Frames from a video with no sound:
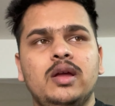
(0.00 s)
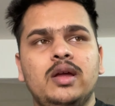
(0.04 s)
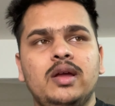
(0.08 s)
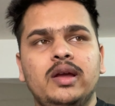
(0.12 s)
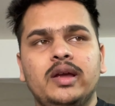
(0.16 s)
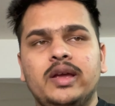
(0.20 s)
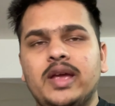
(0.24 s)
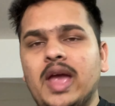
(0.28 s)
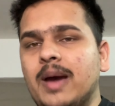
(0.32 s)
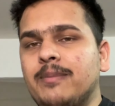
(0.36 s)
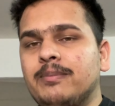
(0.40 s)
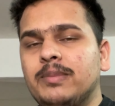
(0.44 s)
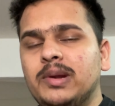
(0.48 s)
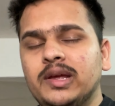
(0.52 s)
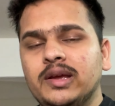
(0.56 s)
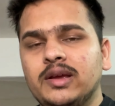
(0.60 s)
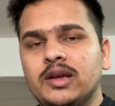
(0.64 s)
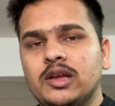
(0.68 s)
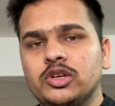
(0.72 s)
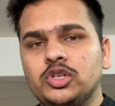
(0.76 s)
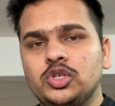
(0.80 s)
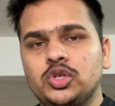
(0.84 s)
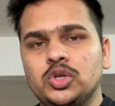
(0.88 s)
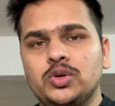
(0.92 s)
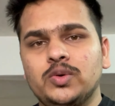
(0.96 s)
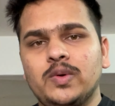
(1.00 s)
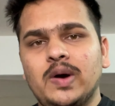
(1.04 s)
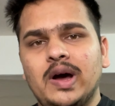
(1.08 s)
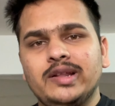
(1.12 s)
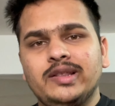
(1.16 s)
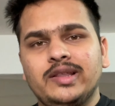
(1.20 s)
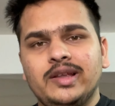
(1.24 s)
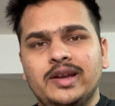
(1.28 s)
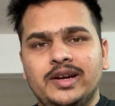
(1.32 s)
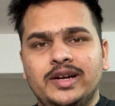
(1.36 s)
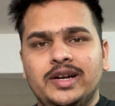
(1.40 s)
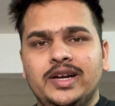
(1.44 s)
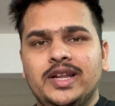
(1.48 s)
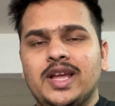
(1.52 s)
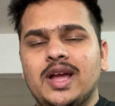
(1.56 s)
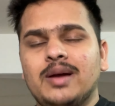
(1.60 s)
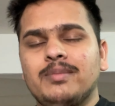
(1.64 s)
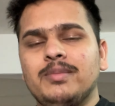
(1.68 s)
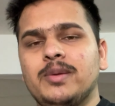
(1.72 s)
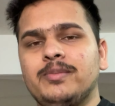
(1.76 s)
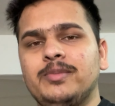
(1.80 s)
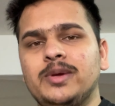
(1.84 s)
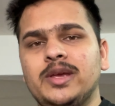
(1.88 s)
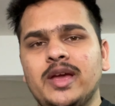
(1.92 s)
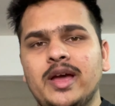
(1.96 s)
गैम्बलिंग की शुरुआत इंडिया
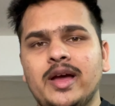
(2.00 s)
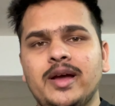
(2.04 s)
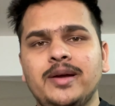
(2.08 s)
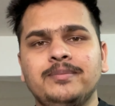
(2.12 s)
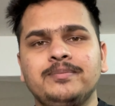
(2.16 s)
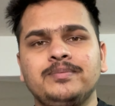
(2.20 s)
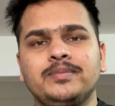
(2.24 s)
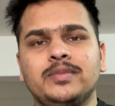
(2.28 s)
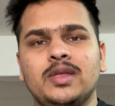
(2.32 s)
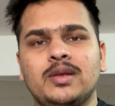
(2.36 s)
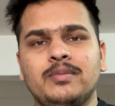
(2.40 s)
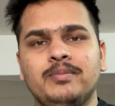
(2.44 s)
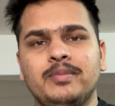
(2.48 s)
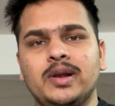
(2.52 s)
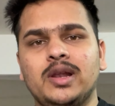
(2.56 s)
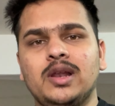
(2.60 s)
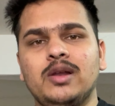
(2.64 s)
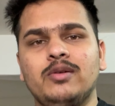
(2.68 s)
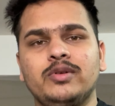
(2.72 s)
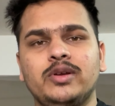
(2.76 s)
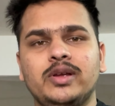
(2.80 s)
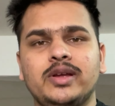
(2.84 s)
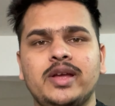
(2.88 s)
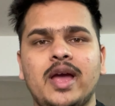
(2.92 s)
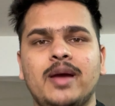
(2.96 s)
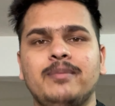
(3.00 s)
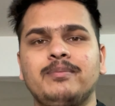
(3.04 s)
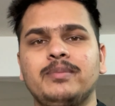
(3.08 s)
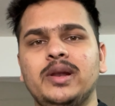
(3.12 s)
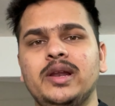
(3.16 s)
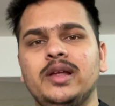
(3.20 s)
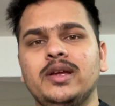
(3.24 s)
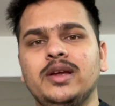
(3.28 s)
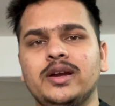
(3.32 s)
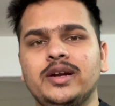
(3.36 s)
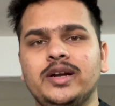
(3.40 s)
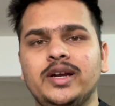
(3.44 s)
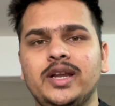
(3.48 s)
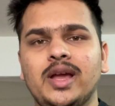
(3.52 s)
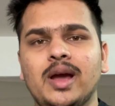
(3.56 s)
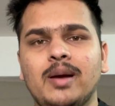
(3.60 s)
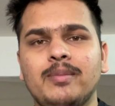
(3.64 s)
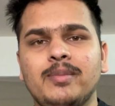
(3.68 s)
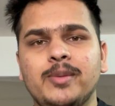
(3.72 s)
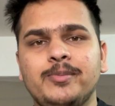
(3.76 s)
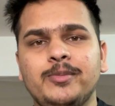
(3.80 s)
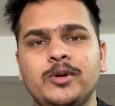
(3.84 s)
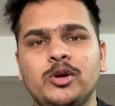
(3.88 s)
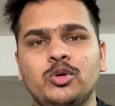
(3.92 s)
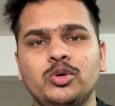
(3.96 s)
में भी है मतलब गैम्बलिंग इंडिया
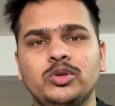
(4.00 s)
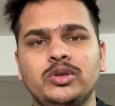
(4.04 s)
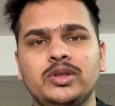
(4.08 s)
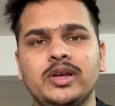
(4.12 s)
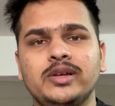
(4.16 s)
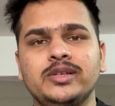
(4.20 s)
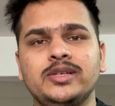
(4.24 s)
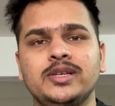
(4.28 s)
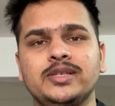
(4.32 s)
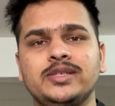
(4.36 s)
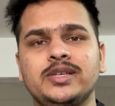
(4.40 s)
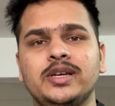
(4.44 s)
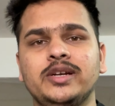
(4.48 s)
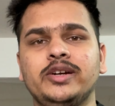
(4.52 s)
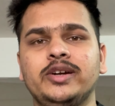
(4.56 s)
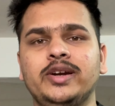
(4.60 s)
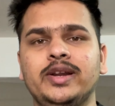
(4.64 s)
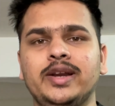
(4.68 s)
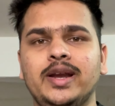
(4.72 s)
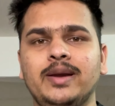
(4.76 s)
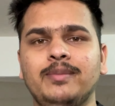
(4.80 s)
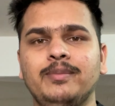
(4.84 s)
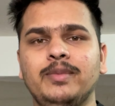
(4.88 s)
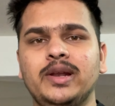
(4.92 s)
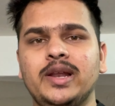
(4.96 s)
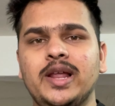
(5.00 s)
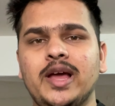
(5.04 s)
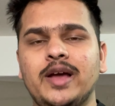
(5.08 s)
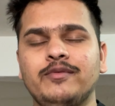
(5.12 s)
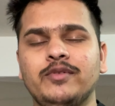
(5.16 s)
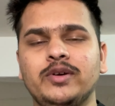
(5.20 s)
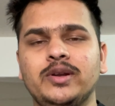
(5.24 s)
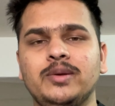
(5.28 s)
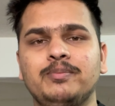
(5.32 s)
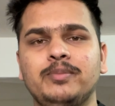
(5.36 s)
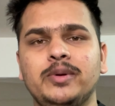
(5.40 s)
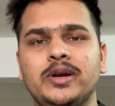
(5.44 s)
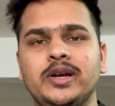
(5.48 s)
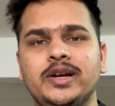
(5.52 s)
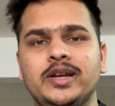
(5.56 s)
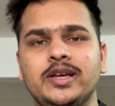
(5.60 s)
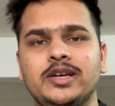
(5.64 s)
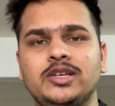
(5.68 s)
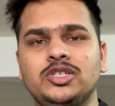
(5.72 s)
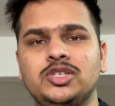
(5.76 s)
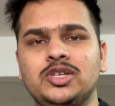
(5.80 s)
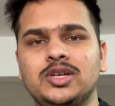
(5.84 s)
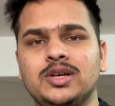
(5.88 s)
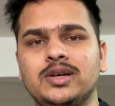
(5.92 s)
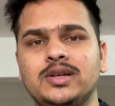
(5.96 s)
में भी होती है जैसे ड्रीम इलेवन
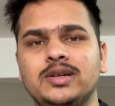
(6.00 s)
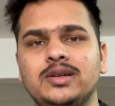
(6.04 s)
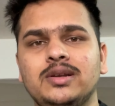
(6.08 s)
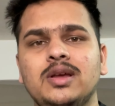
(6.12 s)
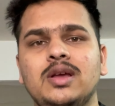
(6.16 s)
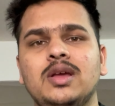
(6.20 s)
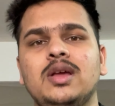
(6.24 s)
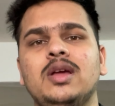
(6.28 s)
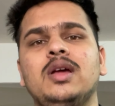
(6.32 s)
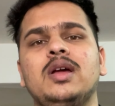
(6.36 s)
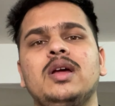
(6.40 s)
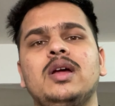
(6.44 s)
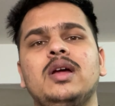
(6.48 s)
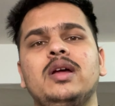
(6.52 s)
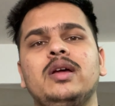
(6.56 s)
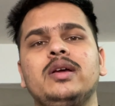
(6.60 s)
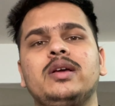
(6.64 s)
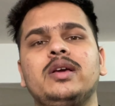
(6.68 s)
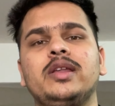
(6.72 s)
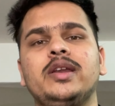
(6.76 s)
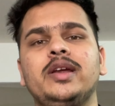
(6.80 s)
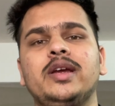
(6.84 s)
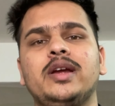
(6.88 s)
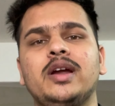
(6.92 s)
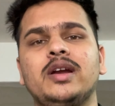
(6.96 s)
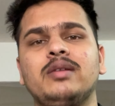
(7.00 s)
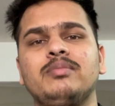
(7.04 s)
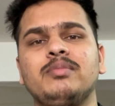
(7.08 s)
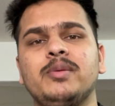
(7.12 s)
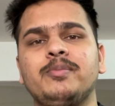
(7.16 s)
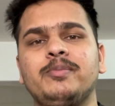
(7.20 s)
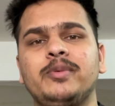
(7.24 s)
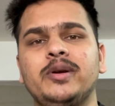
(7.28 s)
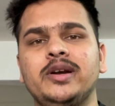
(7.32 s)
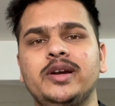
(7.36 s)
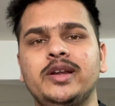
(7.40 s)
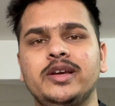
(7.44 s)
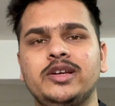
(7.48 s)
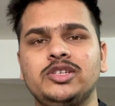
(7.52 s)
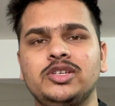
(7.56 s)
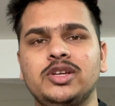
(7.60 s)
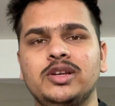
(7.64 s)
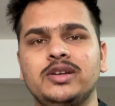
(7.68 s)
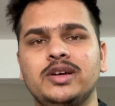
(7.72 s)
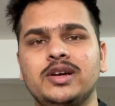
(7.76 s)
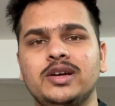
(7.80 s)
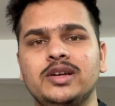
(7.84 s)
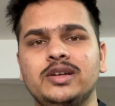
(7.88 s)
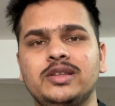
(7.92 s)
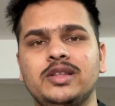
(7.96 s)
प्रिडिक्शन क्रिकेट में प्रिडिक्शन
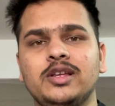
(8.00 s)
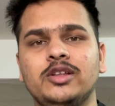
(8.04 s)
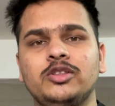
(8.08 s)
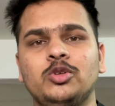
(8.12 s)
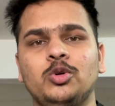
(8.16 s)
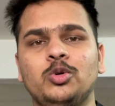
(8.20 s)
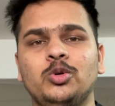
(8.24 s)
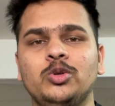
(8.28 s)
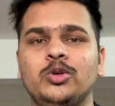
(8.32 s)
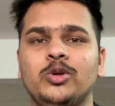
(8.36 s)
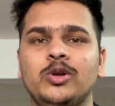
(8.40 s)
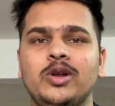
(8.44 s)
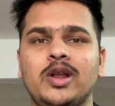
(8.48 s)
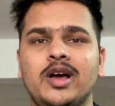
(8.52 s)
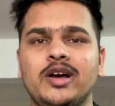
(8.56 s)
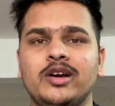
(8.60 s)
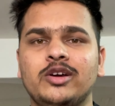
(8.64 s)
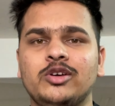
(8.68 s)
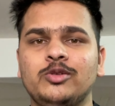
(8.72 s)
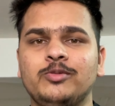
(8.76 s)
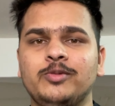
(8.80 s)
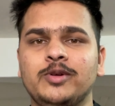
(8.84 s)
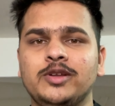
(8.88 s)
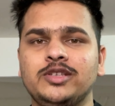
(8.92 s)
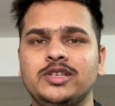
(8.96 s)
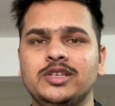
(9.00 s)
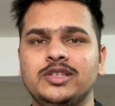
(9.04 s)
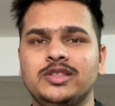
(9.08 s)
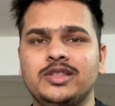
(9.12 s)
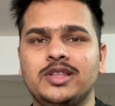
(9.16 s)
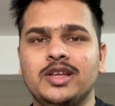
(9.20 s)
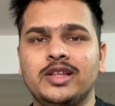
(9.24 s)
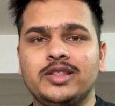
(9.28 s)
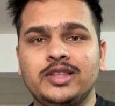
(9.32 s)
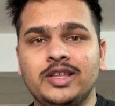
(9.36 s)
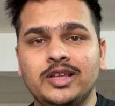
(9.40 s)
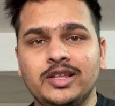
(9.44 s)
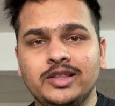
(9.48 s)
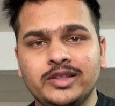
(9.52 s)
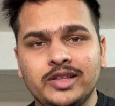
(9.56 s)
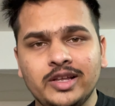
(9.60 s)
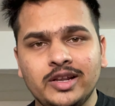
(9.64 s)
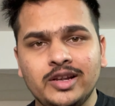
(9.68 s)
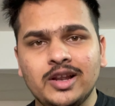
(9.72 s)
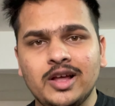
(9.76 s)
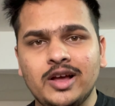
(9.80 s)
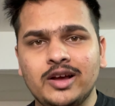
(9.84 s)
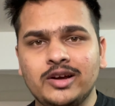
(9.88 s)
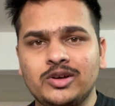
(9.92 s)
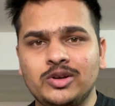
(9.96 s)
करते हैं दो दो लाख रुपए जीतते हैं तीन तीन
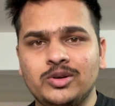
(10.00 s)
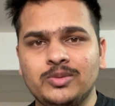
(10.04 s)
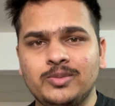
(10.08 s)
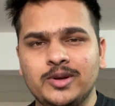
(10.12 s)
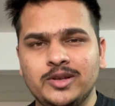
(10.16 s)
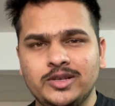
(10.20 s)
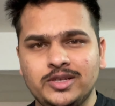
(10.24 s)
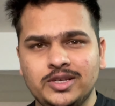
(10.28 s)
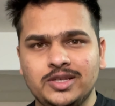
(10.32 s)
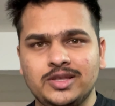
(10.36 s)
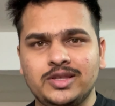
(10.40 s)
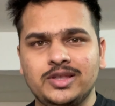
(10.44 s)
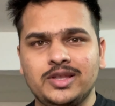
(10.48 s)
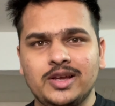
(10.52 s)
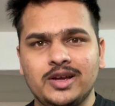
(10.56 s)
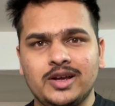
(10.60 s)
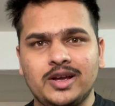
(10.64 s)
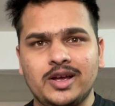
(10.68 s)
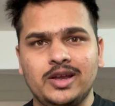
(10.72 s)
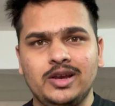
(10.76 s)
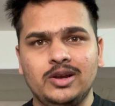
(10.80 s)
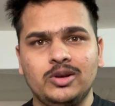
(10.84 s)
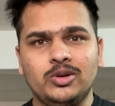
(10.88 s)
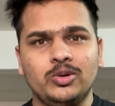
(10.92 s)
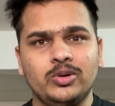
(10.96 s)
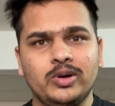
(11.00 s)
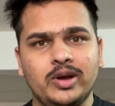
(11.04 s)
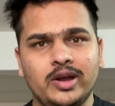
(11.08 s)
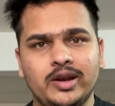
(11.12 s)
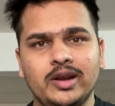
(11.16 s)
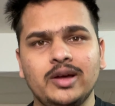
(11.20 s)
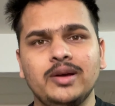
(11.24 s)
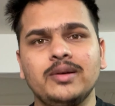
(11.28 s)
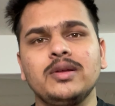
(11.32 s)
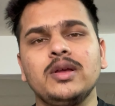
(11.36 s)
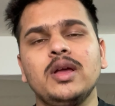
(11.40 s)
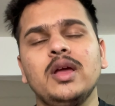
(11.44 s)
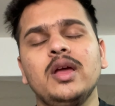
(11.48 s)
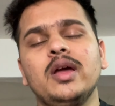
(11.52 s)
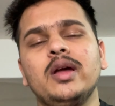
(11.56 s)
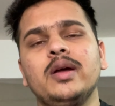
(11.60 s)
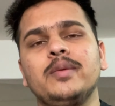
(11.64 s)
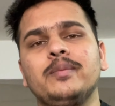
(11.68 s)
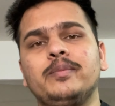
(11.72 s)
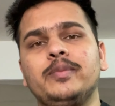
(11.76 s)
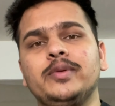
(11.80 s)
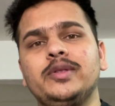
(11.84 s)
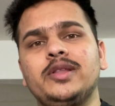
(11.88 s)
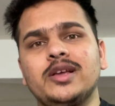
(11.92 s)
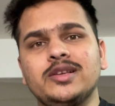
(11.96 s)
लाख रुपए जीतते हैं कई लोग है ना
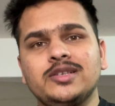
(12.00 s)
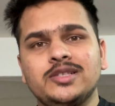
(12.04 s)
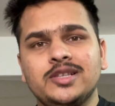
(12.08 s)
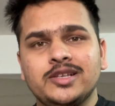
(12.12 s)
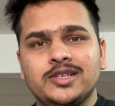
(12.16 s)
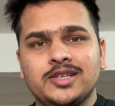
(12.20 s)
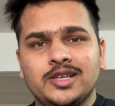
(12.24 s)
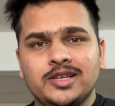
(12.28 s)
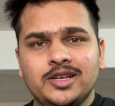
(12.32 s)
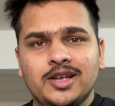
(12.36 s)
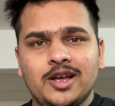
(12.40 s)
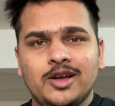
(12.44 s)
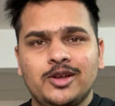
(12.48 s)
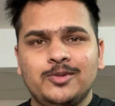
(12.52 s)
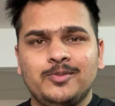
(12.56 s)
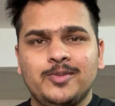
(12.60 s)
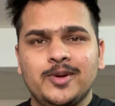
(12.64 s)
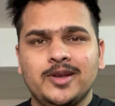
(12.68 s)
दस दस हज़ार रुपये